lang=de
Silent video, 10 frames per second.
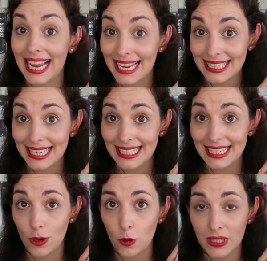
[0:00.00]
Es geht
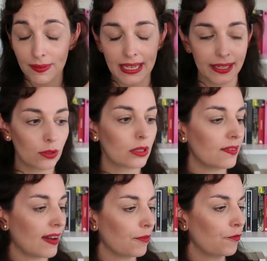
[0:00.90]
hier um Zwillinge und
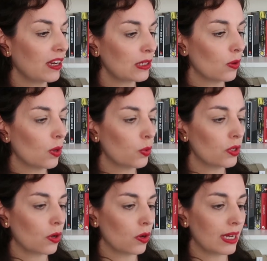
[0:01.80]
zwar Viktor
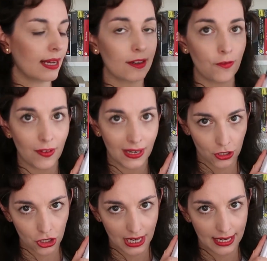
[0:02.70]
und Konrad
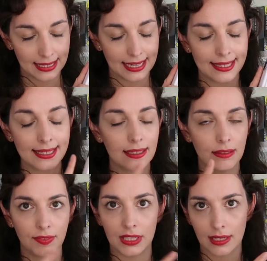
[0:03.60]
Frankenstein. Das sind,
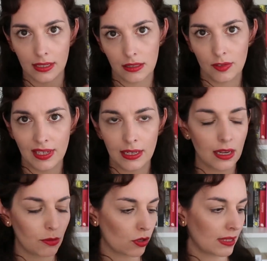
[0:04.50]
wie gesagt,
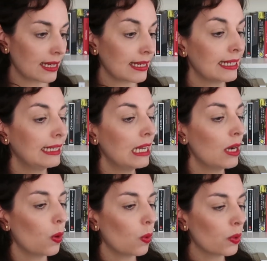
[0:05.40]
Zwillinge, habe ich schon gesagt.
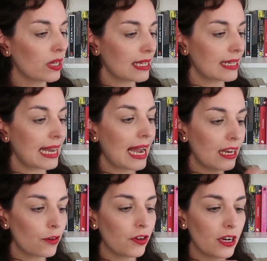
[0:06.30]
Und der
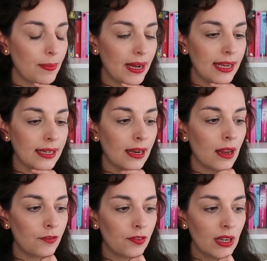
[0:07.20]
eine von den beiden
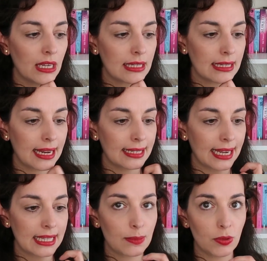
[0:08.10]
wird dann
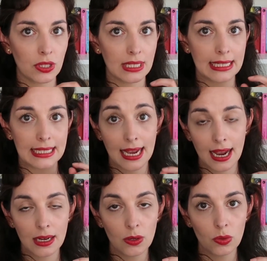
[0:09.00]
ganz plötzlich
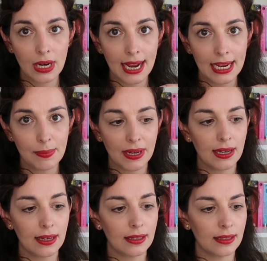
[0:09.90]
krank,
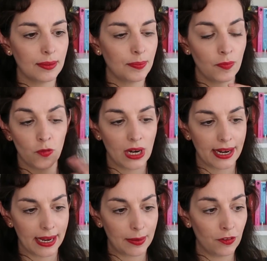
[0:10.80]
unheilbar, ähm, wohl
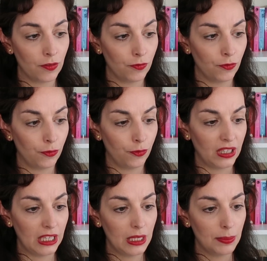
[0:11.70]
an ein
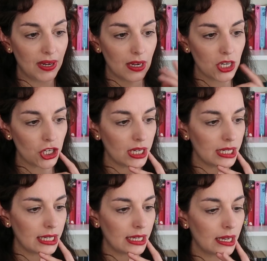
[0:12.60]
Fieber
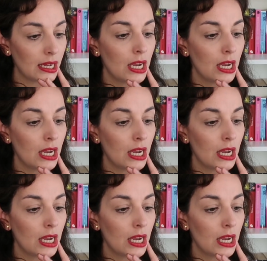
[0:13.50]
steht hier.